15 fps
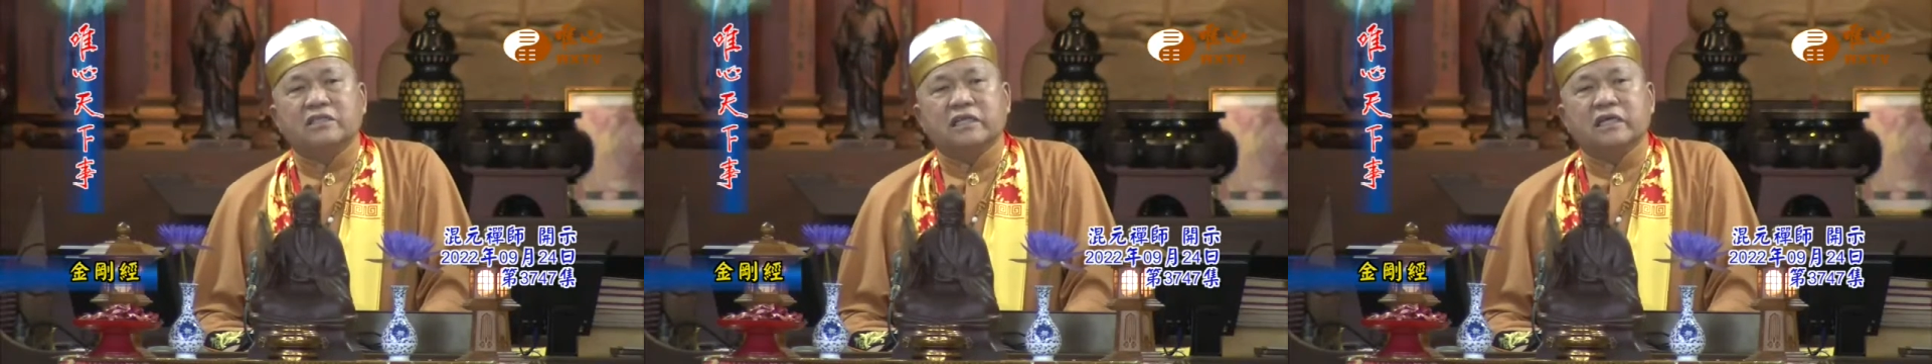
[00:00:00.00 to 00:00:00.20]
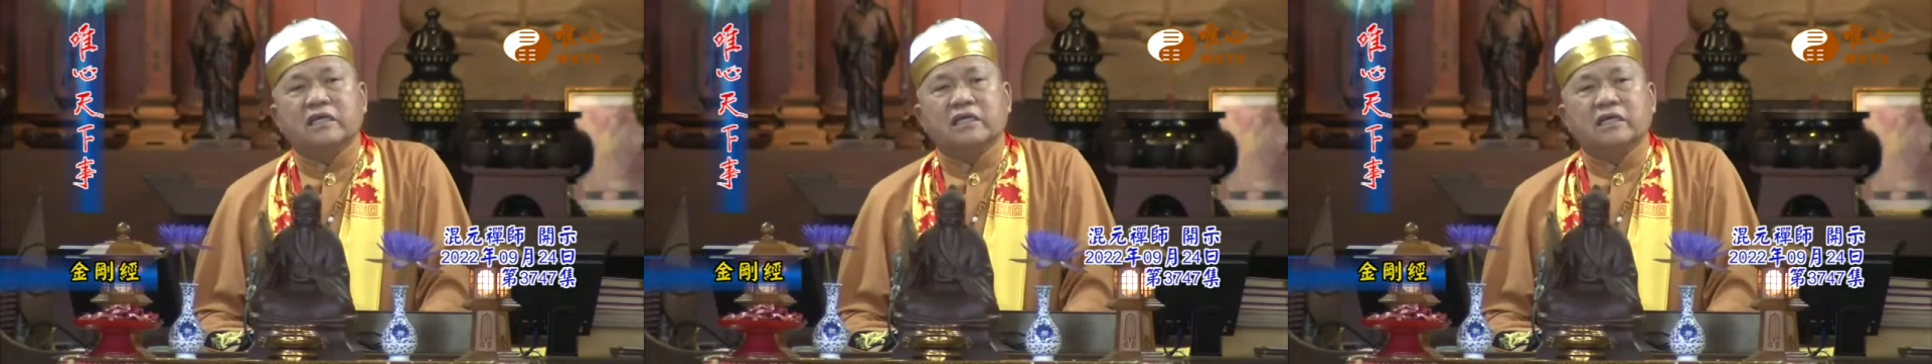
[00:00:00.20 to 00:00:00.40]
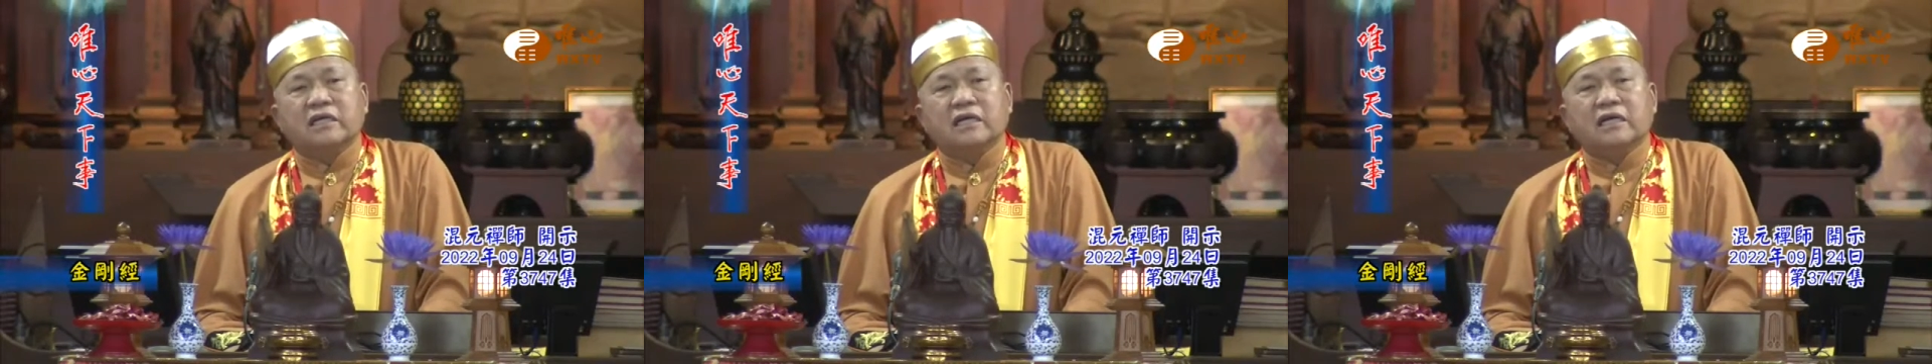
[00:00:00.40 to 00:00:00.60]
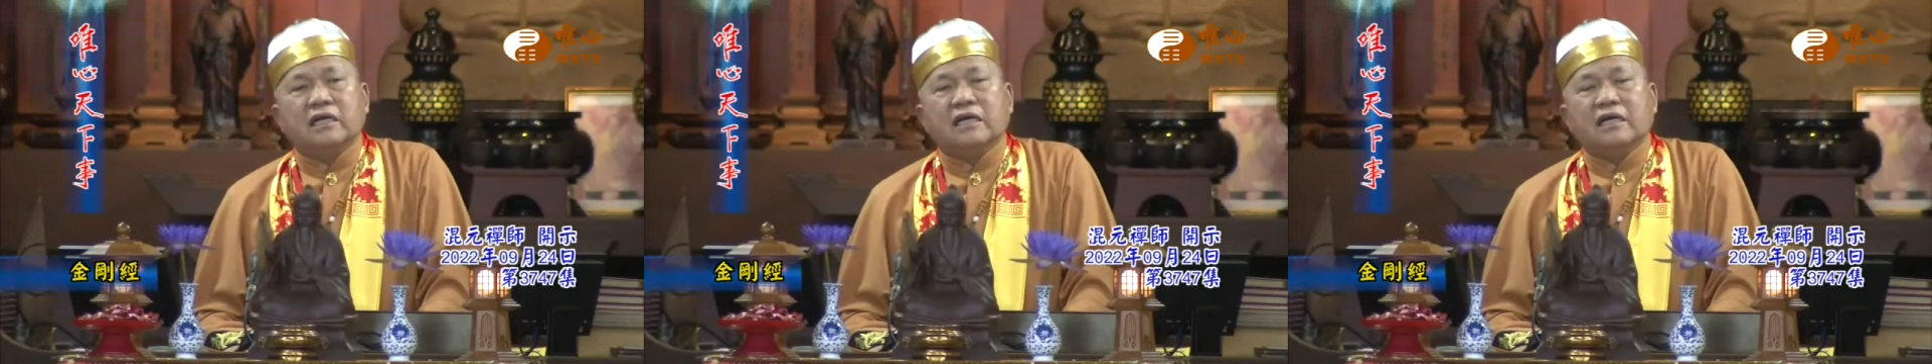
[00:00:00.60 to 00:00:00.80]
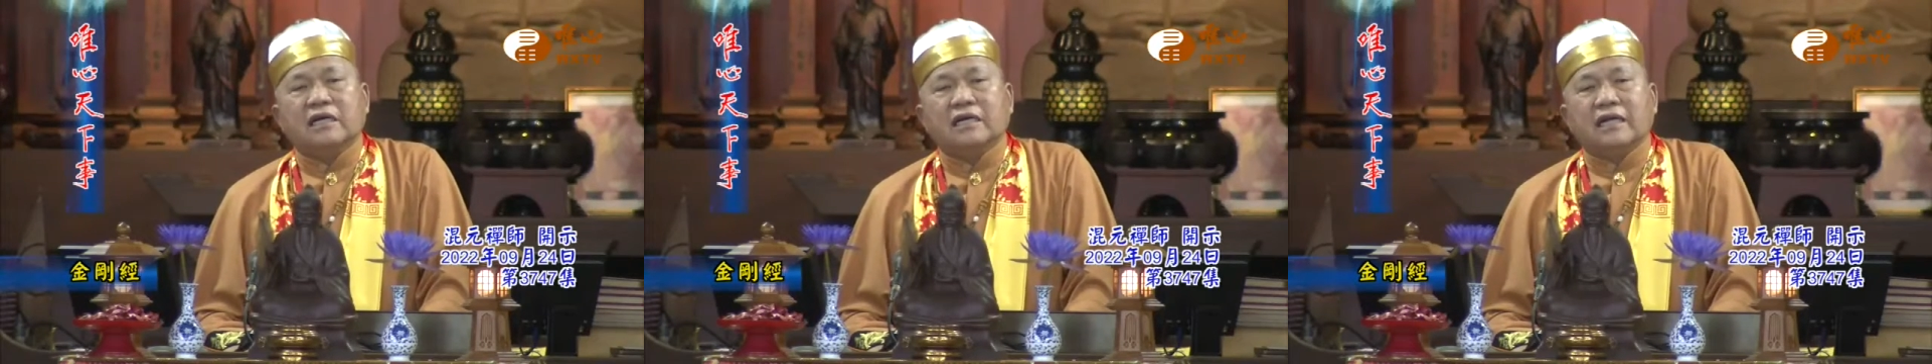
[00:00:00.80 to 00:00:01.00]
经》，
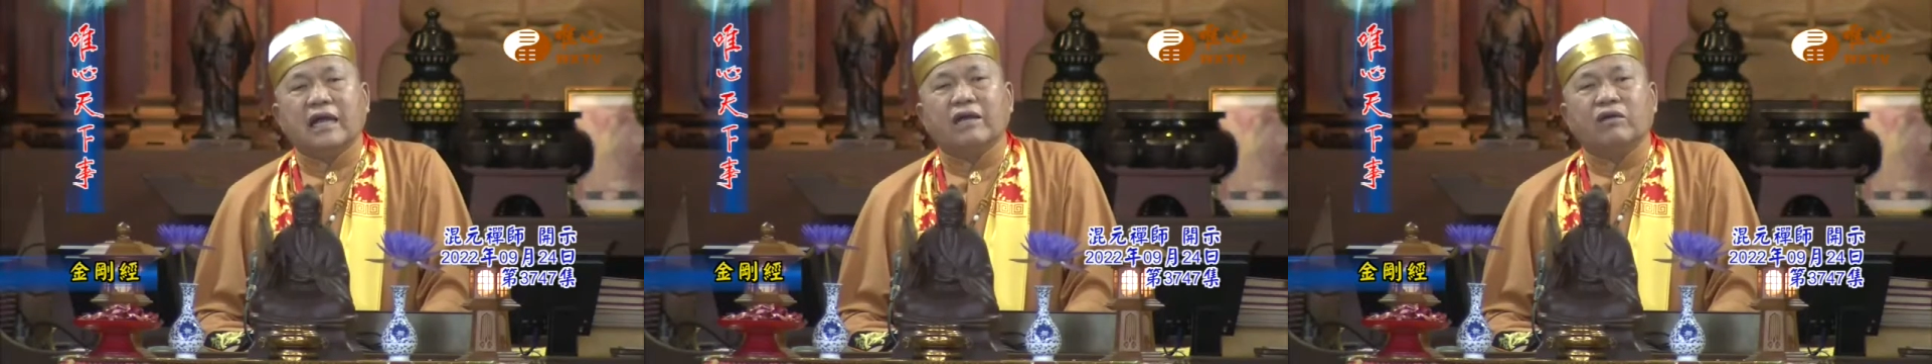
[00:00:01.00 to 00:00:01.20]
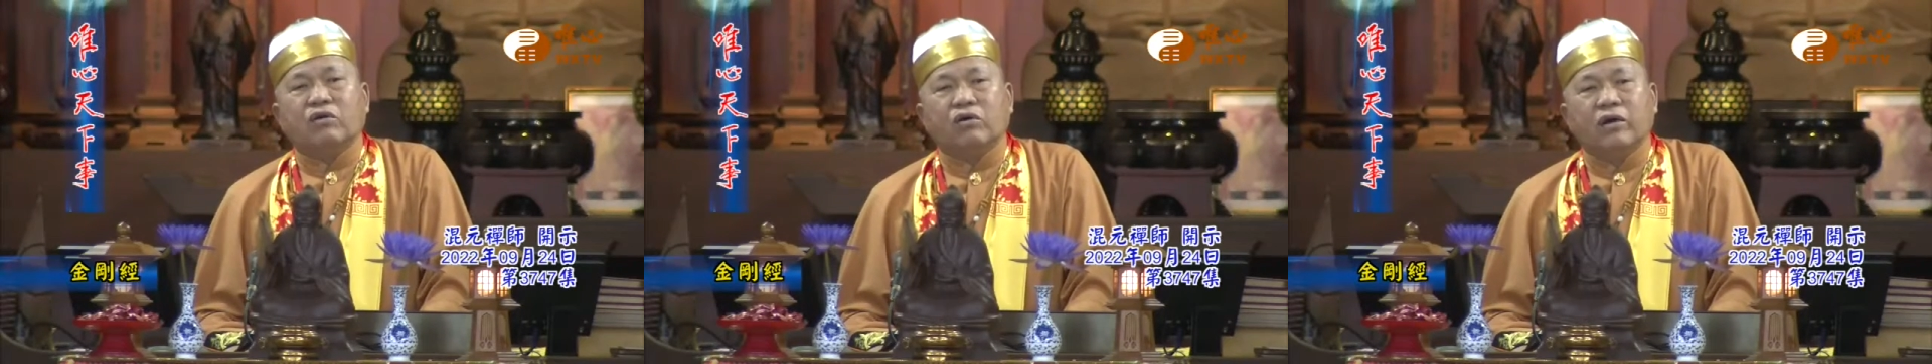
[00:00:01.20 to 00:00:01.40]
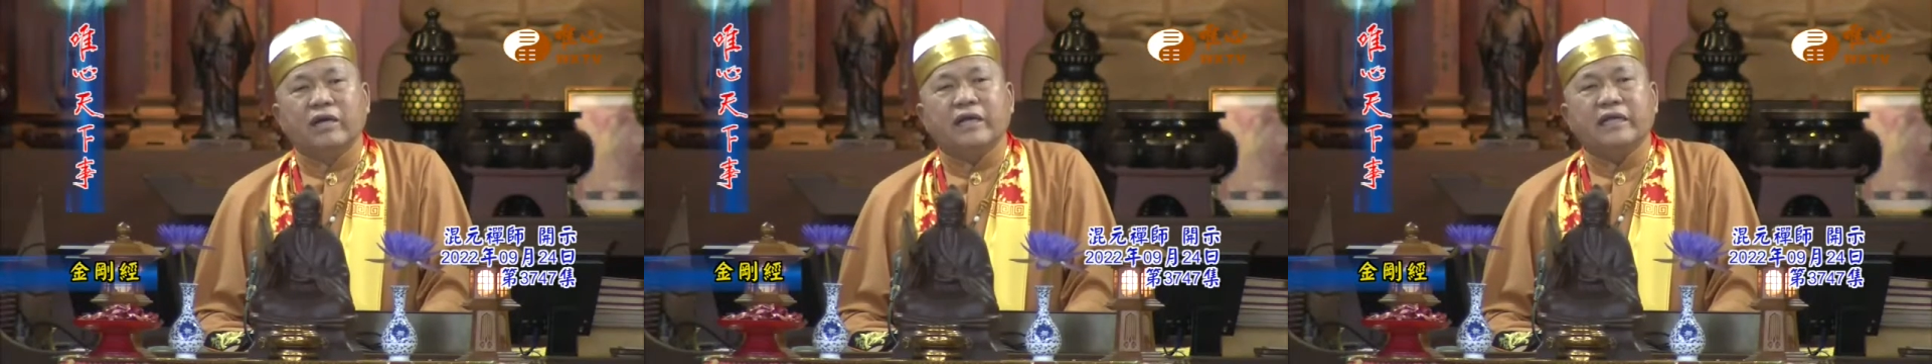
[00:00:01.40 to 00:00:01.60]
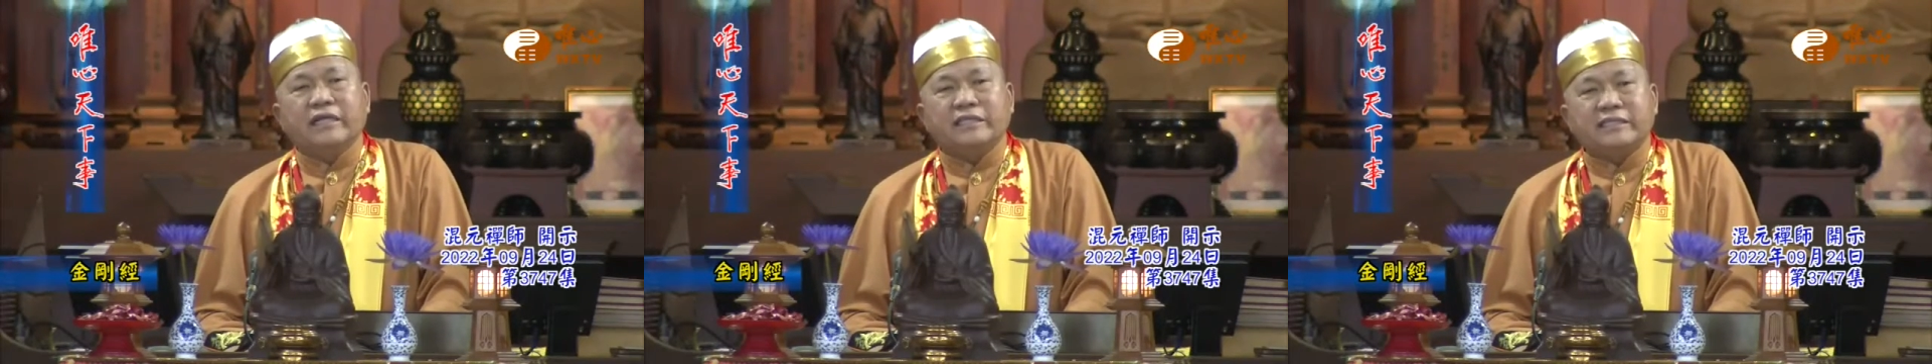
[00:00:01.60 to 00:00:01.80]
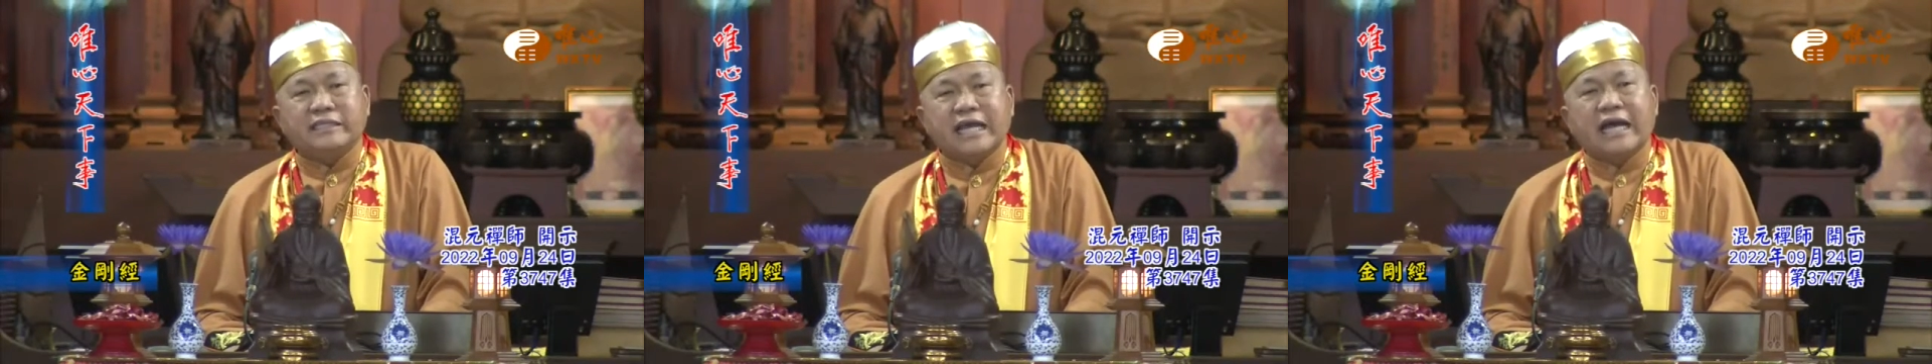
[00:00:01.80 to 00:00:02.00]
来
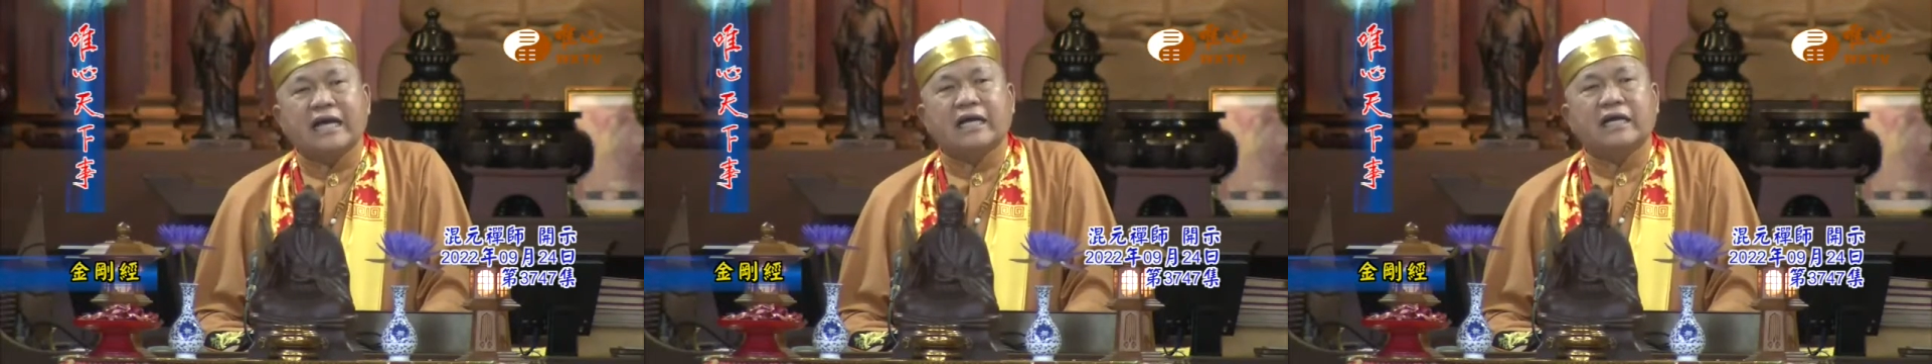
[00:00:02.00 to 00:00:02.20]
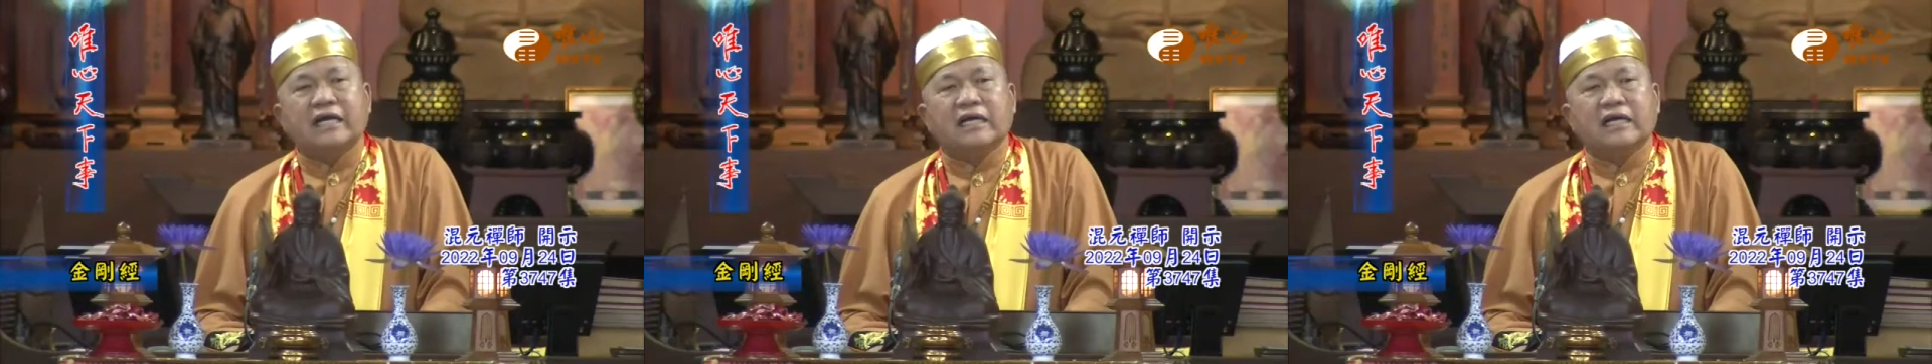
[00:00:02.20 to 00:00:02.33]
回向